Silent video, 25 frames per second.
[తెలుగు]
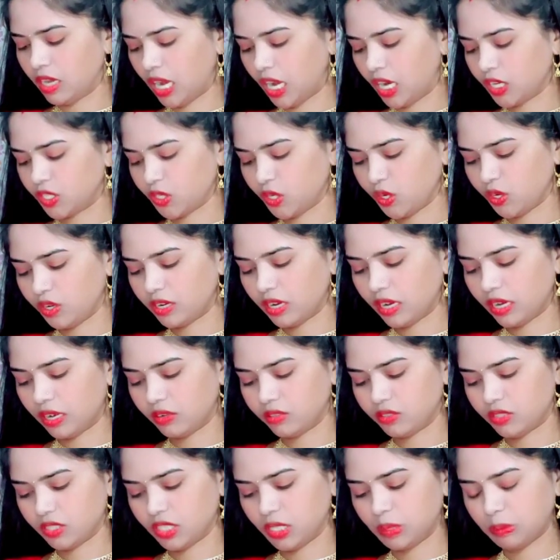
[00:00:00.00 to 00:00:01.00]
అశోక్ గారు
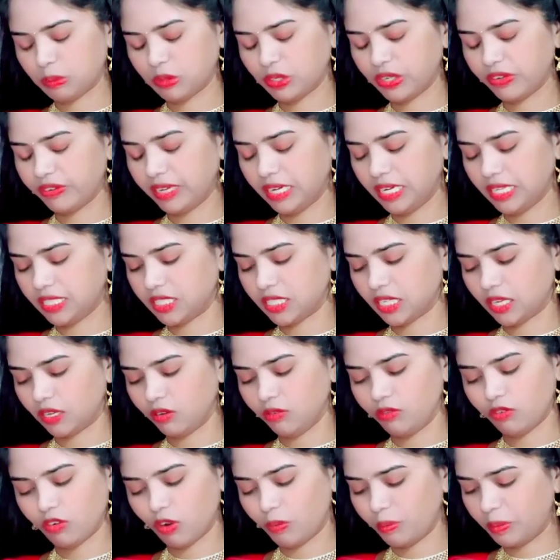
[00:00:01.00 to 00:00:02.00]
వచ్చేసి మూడు వేలు ఇచ్చారు
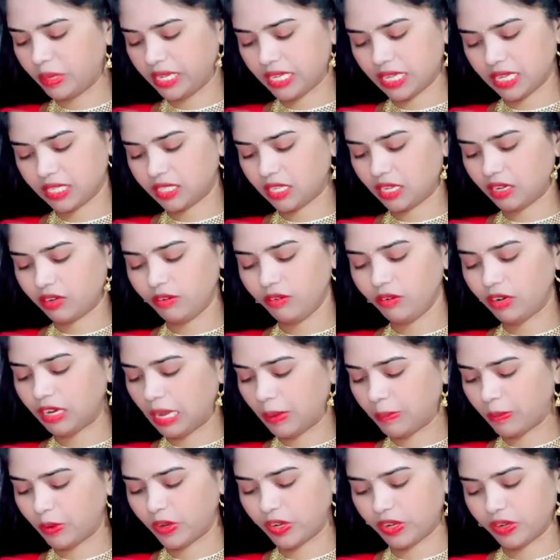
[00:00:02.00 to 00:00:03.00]
ఫోన్ పే చేశారు వాళ్ళ
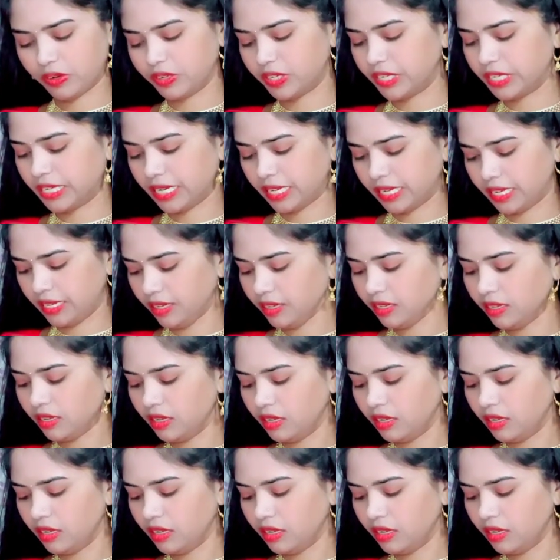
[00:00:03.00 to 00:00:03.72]
అమౌంట్ ఇంటికి